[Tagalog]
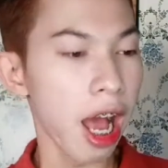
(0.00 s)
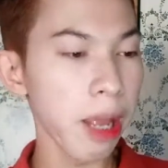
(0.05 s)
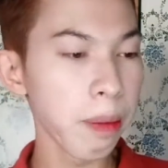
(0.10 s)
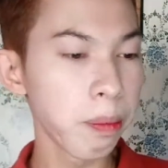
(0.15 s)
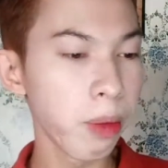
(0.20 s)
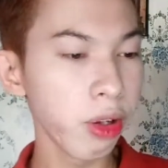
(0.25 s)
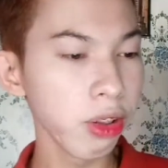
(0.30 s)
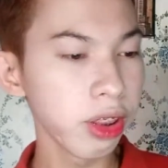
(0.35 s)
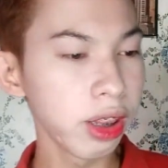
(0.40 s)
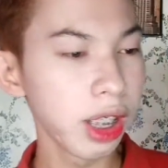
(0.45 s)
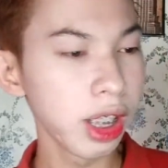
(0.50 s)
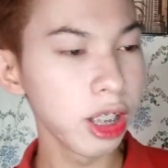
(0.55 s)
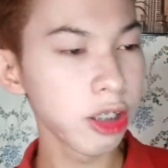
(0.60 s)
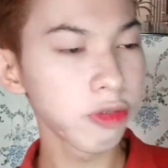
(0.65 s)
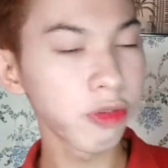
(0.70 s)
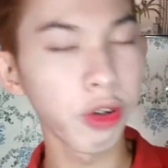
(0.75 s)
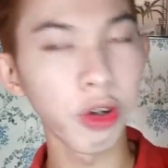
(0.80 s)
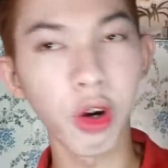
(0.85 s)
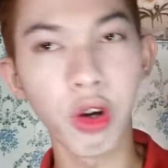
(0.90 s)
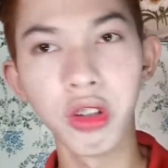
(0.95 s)
I bought
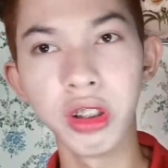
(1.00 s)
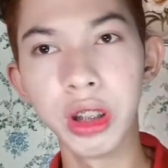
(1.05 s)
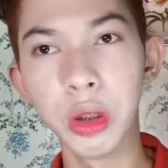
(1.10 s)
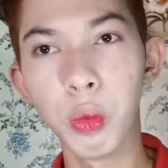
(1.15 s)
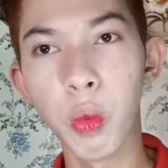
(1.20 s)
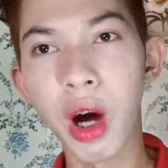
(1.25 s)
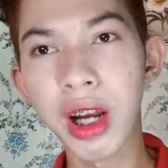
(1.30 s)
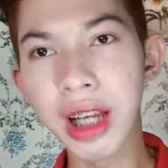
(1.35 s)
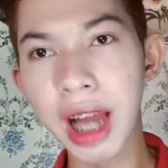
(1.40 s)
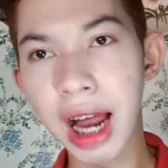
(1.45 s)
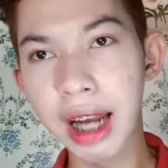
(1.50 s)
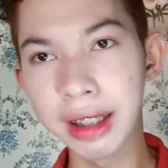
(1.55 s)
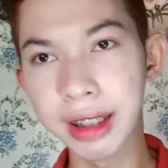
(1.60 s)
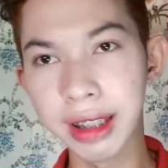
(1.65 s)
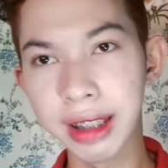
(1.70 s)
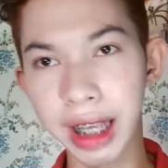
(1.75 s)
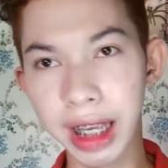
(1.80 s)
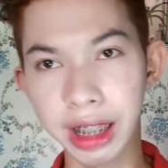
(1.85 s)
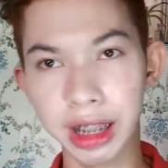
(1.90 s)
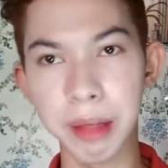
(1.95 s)
this for only
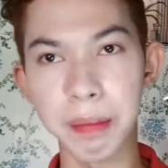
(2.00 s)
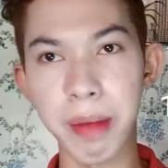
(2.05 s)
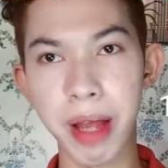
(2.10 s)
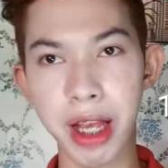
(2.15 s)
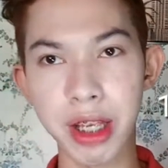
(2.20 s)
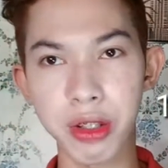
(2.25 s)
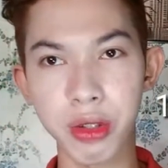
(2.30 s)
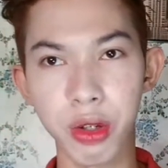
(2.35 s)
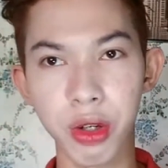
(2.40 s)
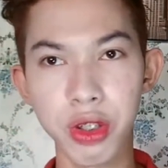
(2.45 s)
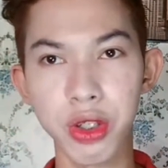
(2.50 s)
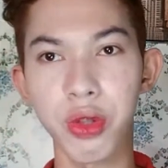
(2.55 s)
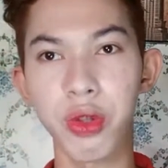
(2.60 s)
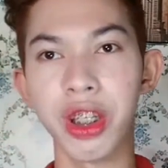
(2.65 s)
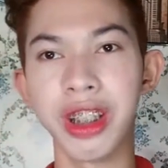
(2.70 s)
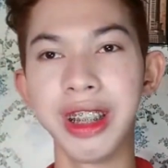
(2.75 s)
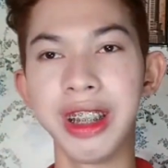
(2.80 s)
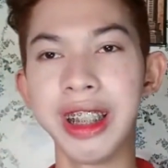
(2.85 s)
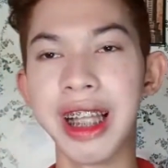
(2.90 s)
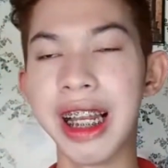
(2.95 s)
180 pesos.
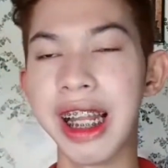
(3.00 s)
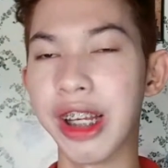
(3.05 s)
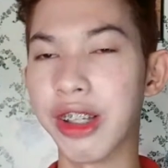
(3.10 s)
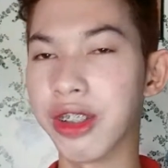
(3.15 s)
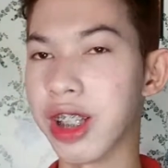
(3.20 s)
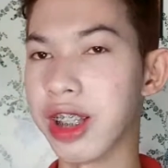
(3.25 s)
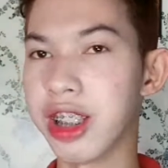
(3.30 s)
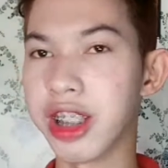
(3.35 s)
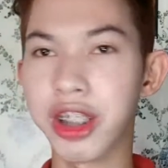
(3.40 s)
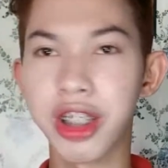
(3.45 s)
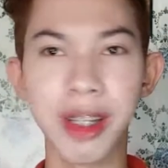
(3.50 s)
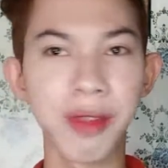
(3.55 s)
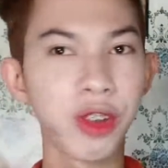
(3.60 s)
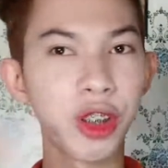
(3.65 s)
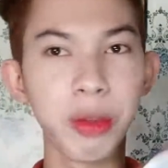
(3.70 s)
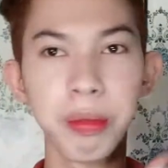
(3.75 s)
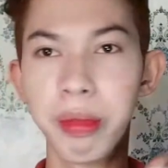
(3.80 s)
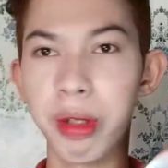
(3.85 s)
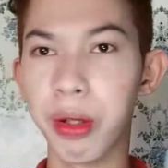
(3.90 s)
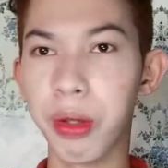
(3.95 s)
So, ililagay ko sa
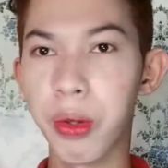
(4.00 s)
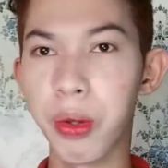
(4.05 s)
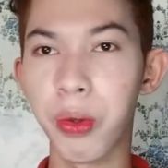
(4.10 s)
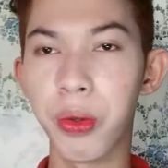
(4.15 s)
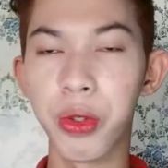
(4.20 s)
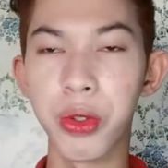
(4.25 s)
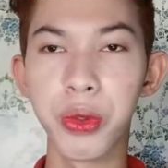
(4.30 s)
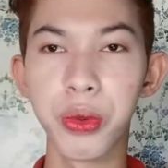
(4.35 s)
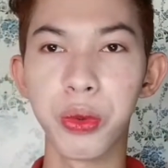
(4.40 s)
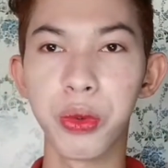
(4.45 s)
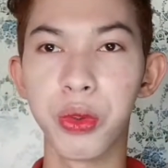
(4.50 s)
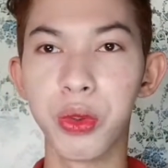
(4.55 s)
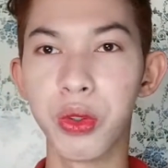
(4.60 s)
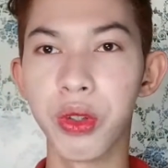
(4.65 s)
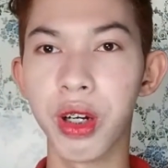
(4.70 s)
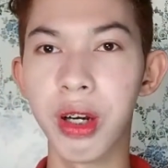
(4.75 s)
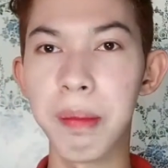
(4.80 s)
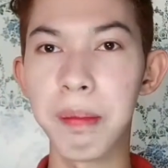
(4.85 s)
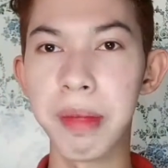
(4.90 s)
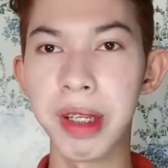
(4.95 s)
description below
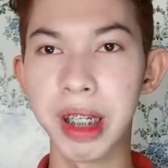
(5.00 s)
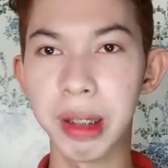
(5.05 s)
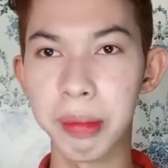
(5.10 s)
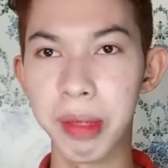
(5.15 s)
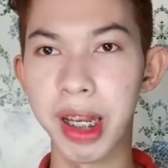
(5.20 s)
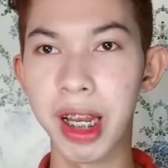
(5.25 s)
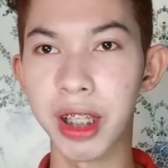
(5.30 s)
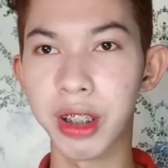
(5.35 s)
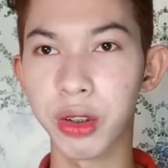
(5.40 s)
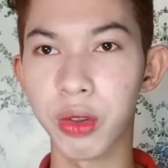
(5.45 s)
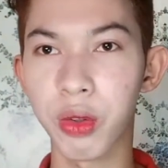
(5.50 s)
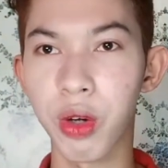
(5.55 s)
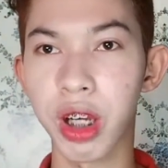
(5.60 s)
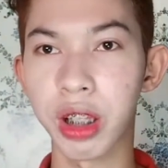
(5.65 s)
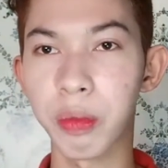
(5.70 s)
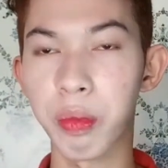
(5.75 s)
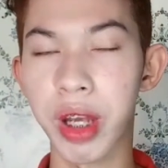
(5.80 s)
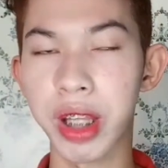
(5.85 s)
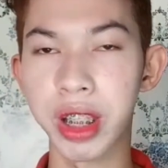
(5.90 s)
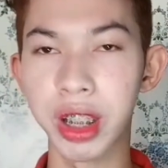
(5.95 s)
yung pinagbihan ko
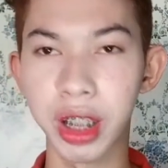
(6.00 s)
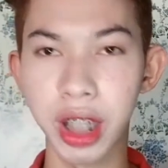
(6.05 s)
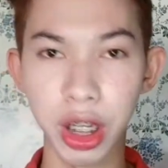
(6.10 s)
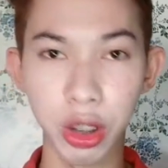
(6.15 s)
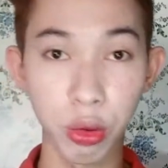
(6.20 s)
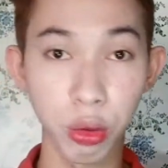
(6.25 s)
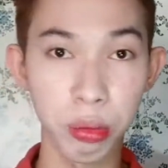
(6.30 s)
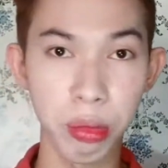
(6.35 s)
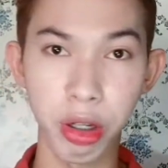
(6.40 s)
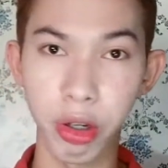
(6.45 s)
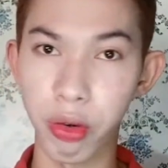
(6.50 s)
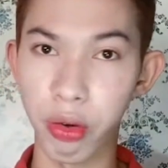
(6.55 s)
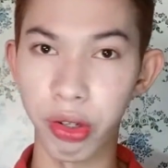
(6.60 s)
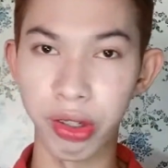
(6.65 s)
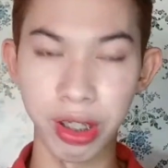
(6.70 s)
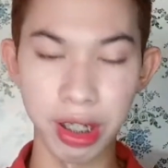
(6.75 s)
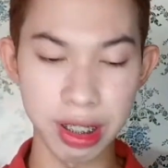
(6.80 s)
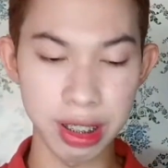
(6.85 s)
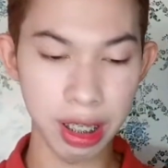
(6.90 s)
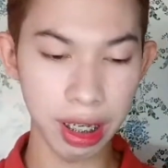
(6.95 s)
at pwede kayo doon
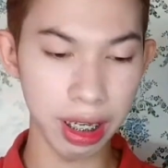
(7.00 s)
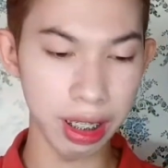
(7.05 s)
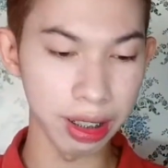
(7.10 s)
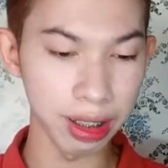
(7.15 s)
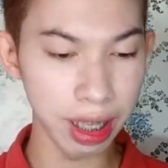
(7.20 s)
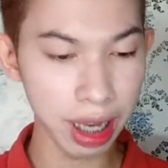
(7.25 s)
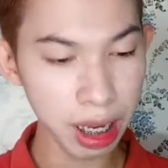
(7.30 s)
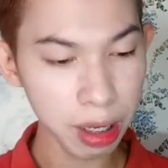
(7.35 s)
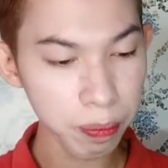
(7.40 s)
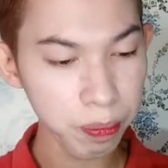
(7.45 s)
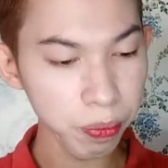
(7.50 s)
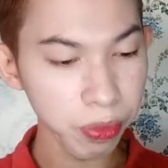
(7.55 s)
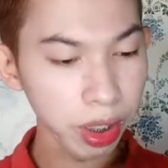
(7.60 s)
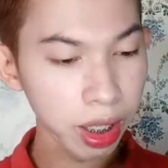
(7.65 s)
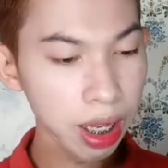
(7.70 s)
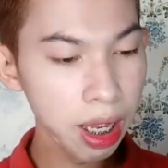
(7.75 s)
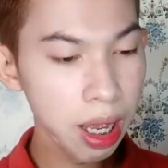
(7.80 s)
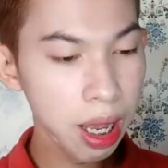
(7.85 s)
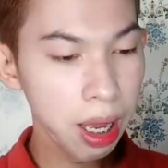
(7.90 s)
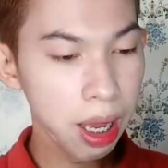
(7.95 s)
mag-order sa kanya.
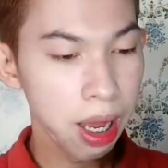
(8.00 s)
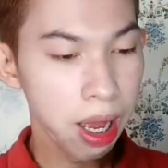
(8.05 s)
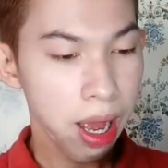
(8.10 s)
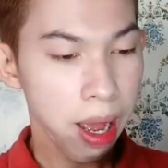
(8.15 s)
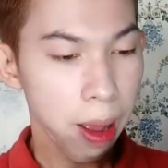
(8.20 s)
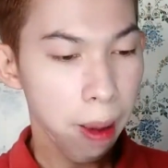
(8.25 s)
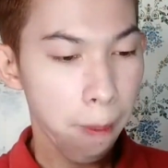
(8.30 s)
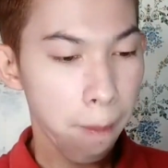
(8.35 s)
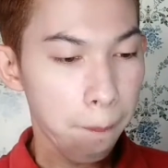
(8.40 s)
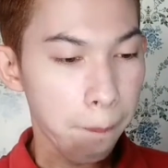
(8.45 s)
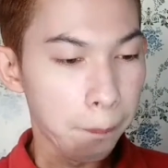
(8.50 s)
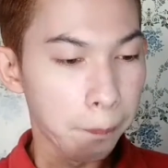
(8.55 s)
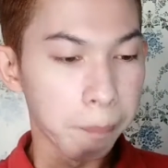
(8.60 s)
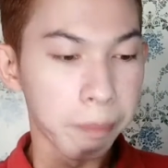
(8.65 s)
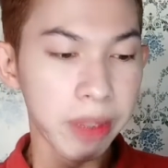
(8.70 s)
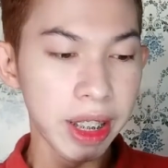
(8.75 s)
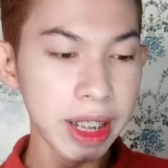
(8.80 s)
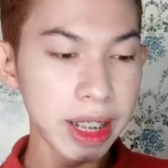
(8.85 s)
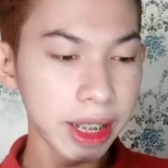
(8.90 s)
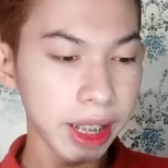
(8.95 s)

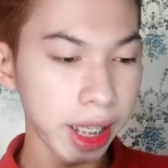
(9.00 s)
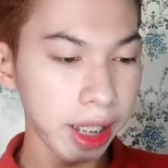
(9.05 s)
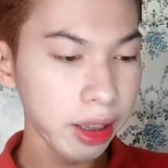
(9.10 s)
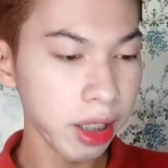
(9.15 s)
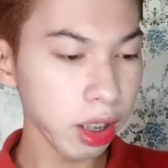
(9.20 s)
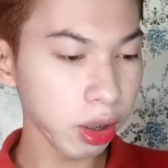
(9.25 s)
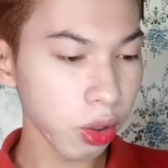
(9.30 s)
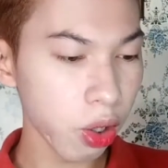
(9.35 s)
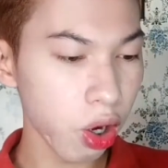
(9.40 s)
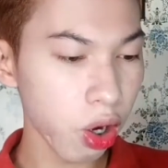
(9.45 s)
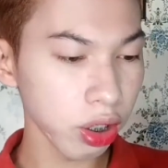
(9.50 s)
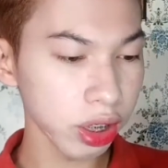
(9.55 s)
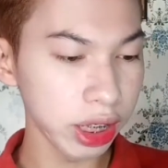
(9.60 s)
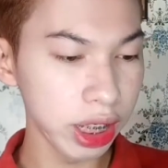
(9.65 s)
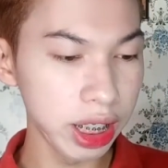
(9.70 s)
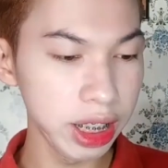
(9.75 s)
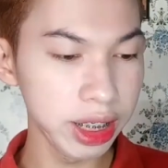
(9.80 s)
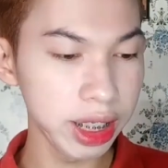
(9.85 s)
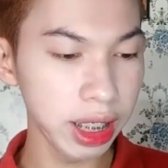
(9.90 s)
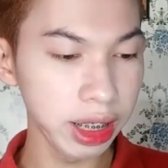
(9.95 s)
Skin Detox
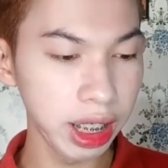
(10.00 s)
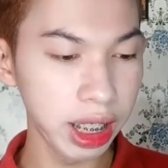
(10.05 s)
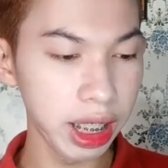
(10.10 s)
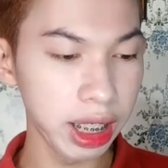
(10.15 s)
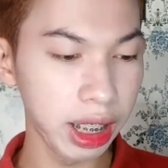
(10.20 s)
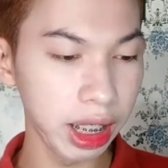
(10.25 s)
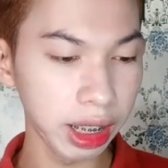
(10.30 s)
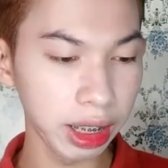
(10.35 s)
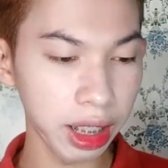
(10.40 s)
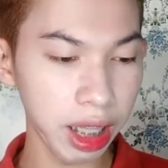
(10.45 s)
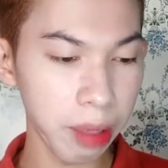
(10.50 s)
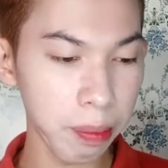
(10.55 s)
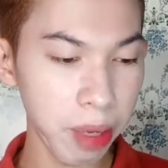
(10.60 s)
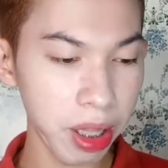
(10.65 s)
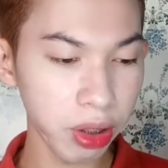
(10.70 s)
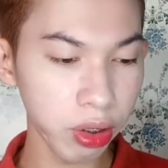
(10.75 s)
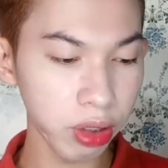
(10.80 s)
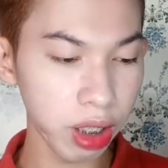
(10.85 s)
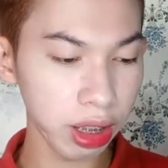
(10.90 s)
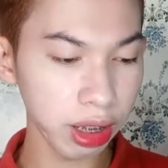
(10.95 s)
Indian Healing Clay,
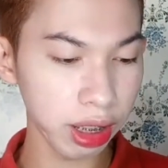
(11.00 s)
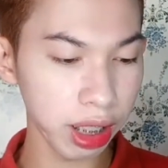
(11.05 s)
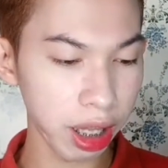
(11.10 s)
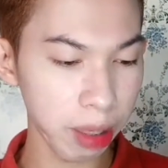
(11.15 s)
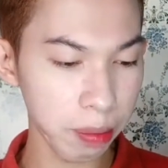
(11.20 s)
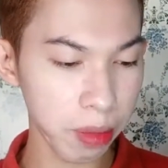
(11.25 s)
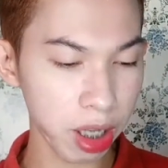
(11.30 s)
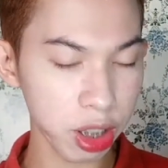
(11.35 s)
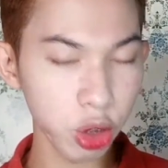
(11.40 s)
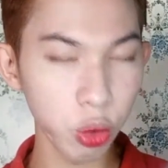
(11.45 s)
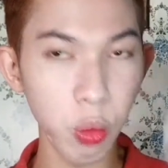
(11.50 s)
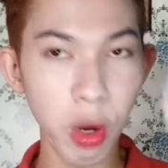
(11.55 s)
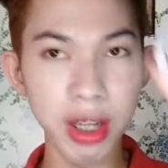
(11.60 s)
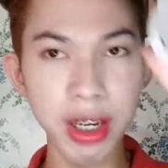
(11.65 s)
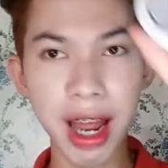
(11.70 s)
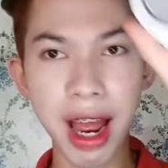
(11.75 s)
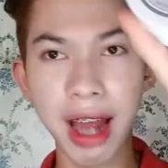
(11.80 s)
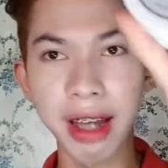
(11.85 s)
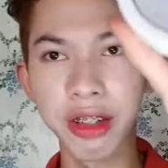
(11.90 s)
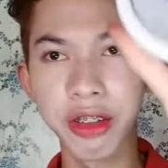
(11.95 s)
Bentonite Clay Mask,
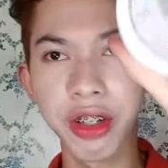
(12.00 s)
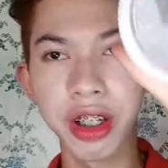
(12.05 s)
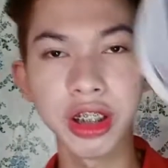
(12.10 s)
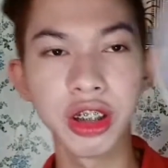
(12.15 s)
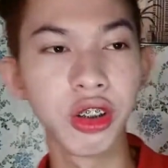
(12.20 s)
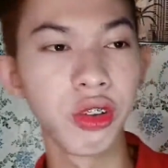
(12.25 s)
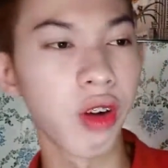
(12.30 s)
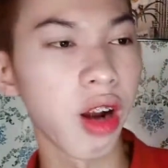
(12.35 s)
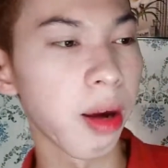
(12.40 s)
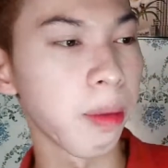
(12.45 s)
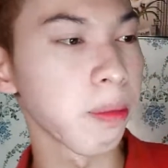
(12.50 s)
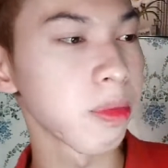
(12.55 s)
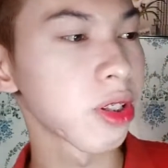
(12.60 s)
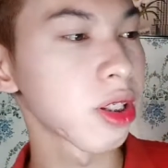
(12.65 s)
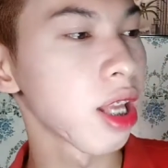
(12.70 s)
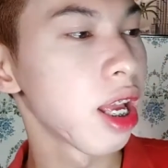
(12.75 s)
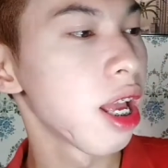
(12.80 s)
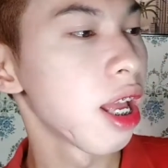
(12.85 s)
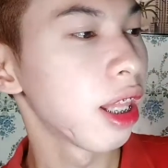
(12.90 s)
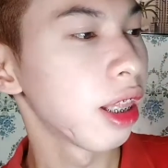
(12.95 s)
100 grams.
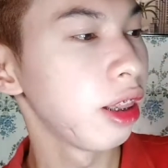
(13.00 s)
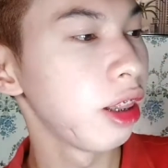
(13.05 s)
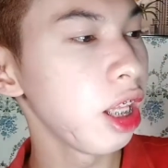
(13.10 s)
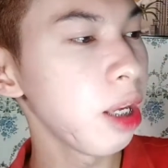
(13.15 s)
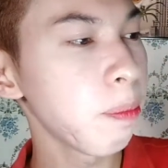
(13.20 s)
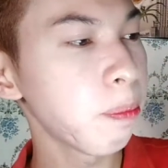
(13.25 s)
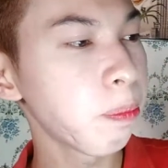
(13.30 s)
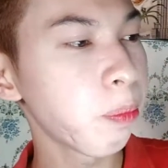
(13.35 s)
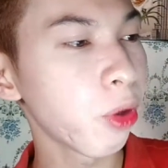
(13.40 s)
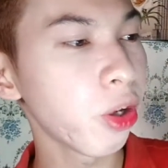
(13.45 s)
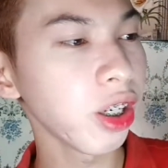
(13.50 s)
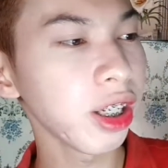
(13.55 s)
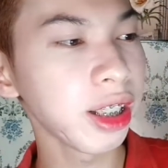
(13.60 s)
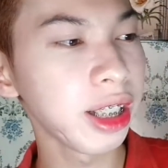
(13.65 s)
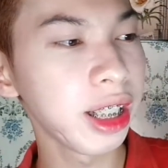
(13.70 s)
Deep Pore